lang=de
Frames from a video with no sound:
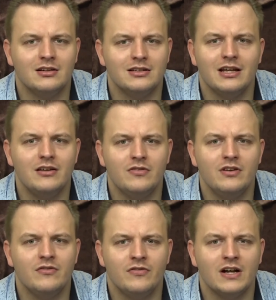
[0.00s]
der
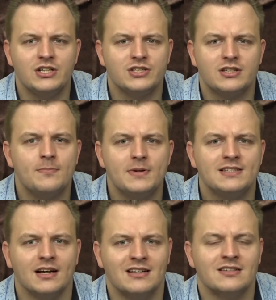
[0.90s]
irgendwie ein falsches
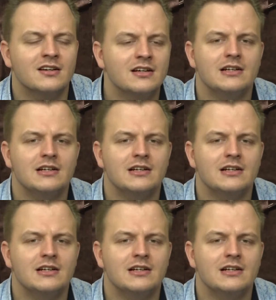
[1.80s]
Gebiss hat.